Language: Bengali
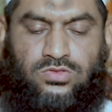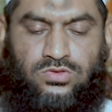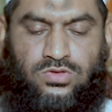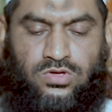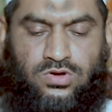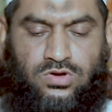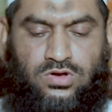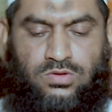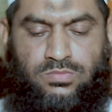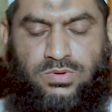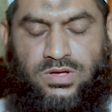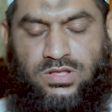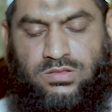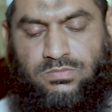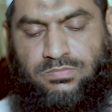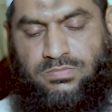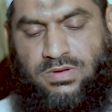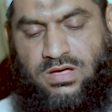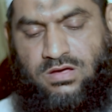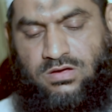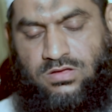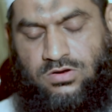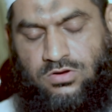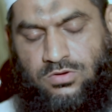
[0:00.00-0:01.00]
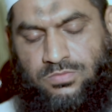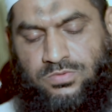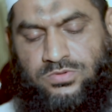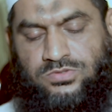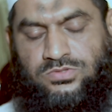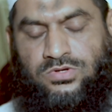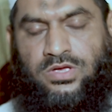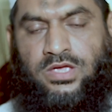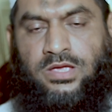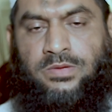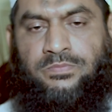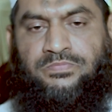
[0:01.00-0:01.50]
ধন্যবাদ পাওয়ার
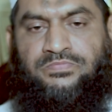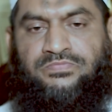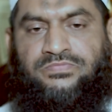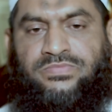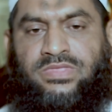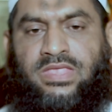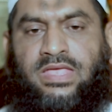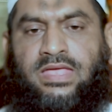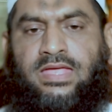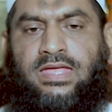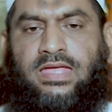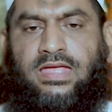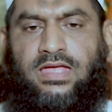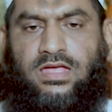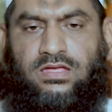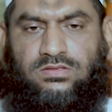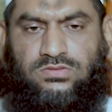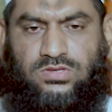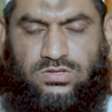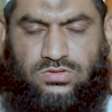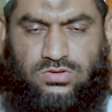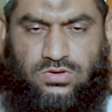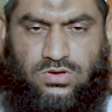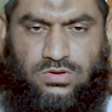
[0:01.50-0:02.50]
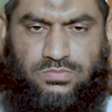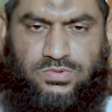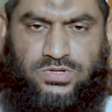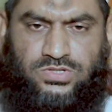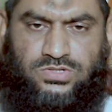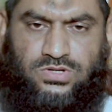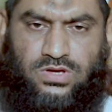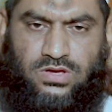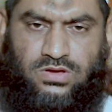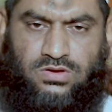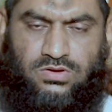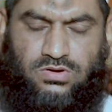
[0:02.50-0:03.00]
উপযোগী দ্বিতীয়
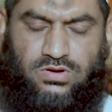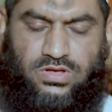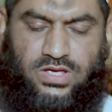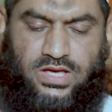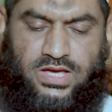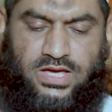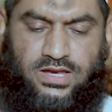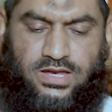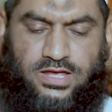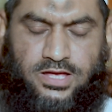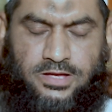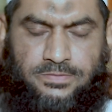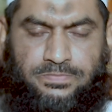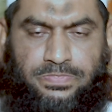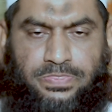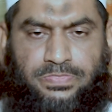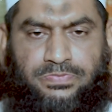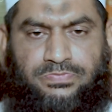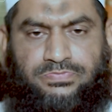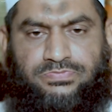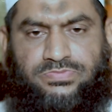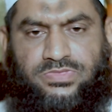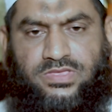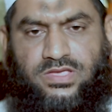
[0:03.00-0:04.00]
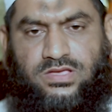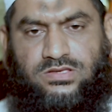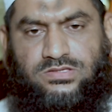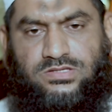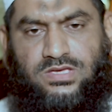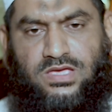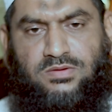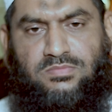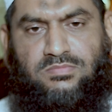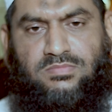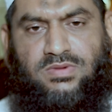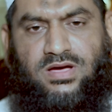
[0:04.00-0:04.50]
বিষয় হলো এখানে
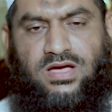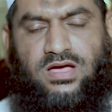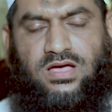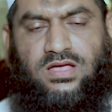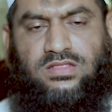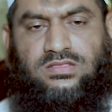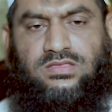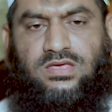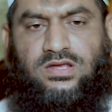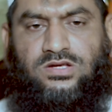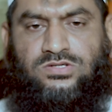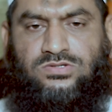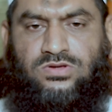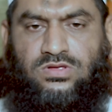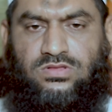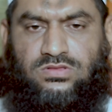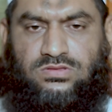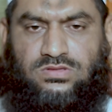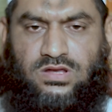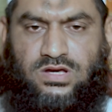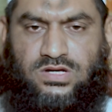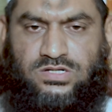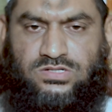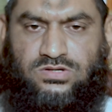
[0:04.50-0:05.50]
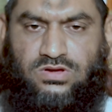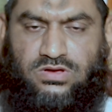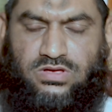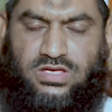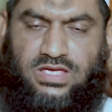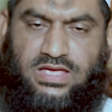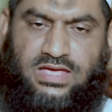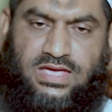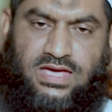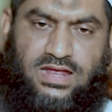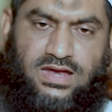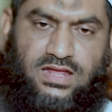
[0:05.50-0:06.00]
যে মা তার সন্তানের
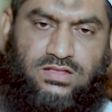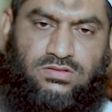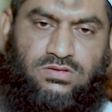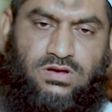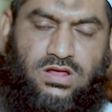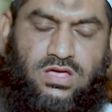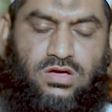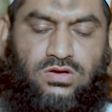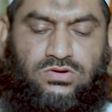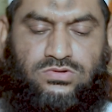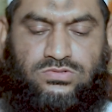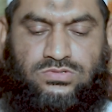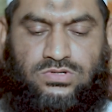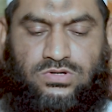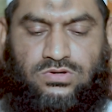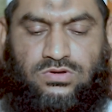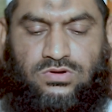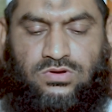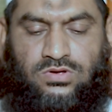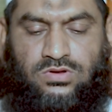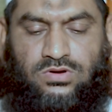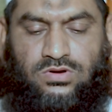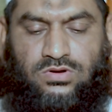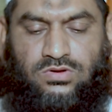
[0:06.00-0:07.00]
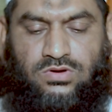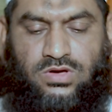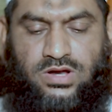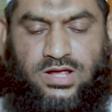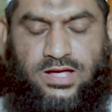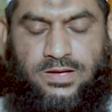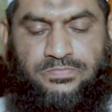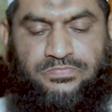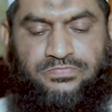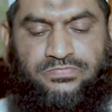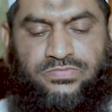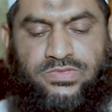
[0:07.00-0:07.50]
সঙ্গে খেলাধুলায় অংশগ্রহণ
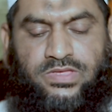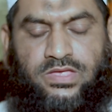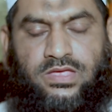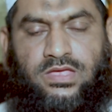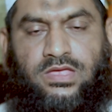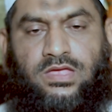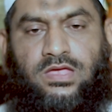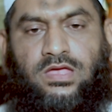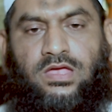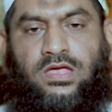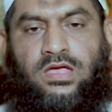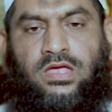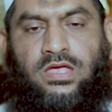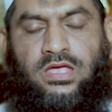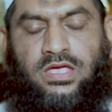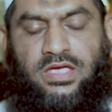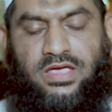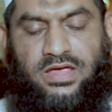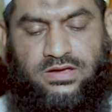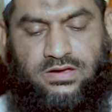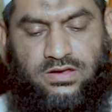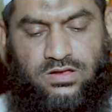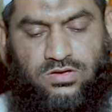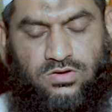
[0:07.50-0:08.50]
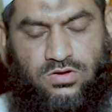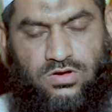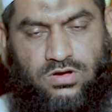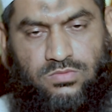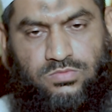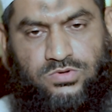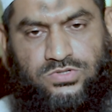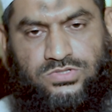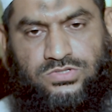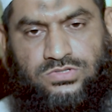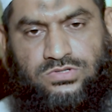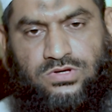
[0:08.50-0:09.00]
করা এটিও
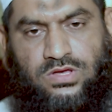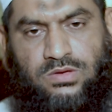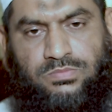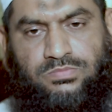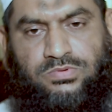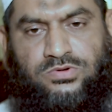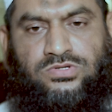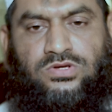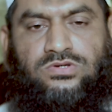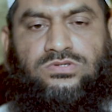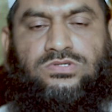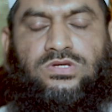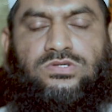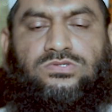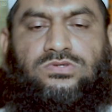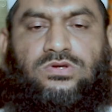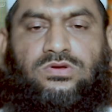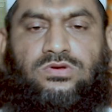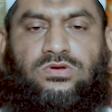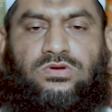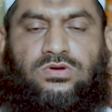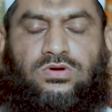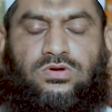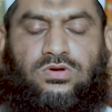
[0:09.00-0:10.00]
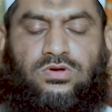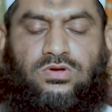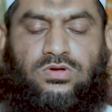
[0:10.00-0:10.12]
অবশ্যই প্রশংসাযোগ্য